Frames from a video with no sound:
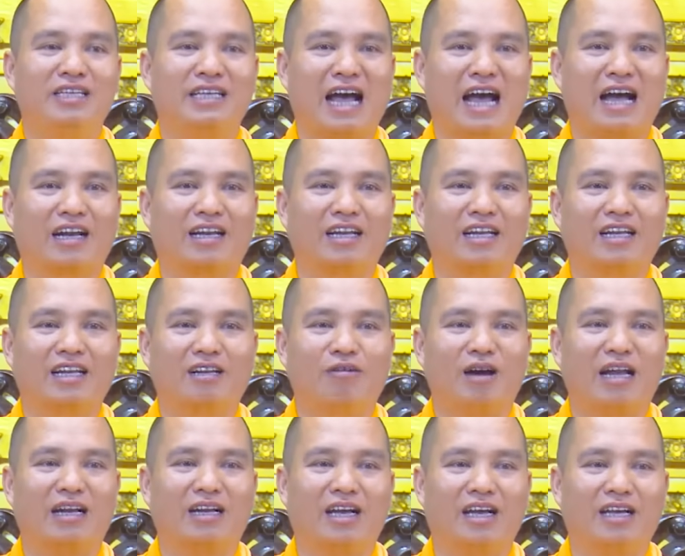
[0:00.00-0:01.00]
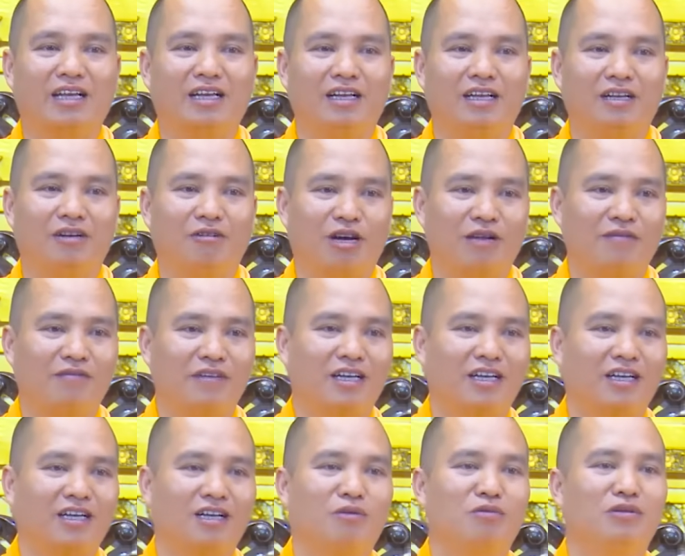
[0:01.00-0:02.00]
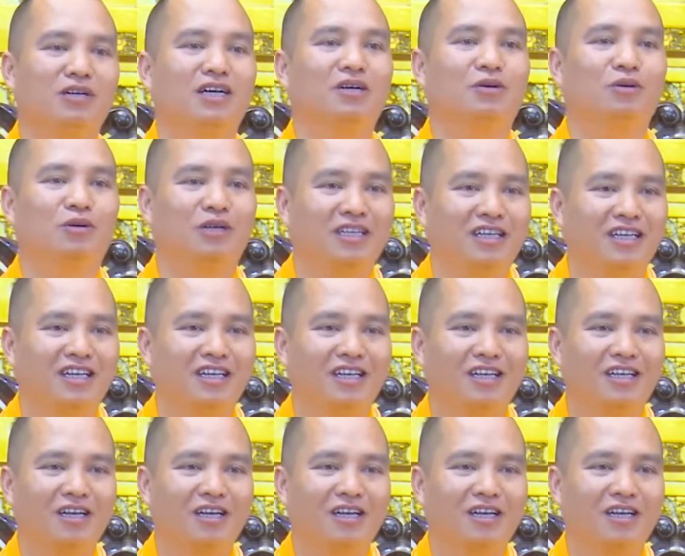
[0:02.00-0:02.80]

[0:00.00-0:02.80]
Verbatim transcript: giảng đến cái đoạn đấy lại nói về cái công đức của gì,